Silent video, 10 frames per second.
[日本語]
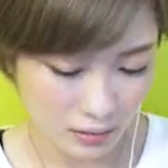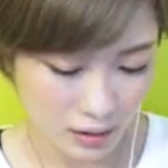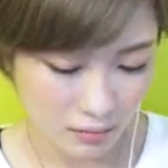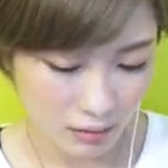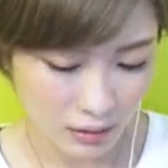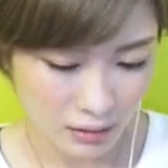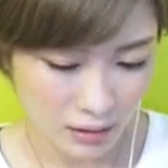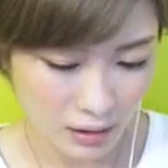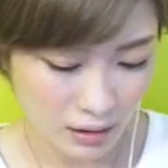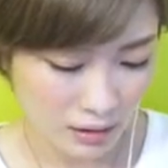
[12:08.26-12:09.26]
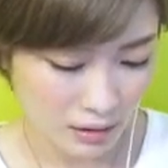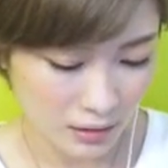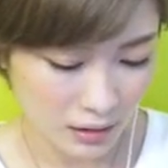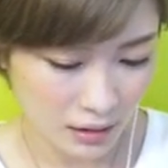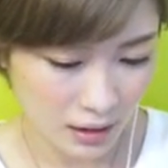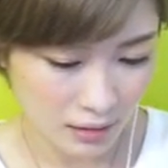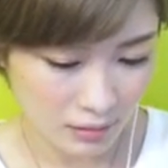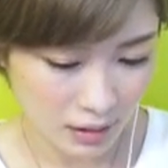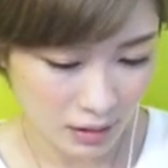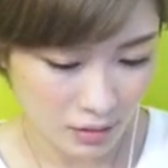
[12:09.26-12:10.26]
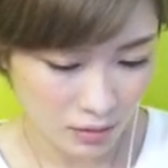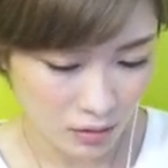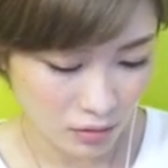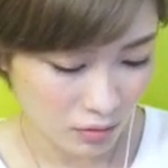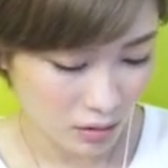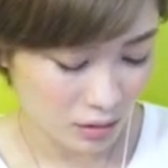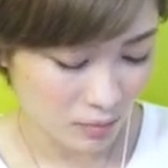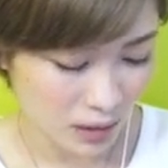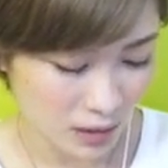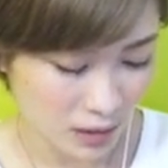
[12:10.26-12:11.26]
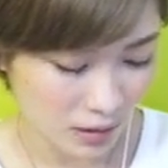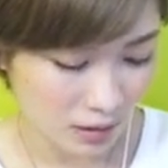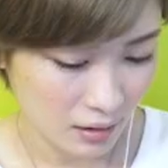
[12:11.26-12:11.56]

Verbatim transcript: ではですね、次で私の超おすすめ、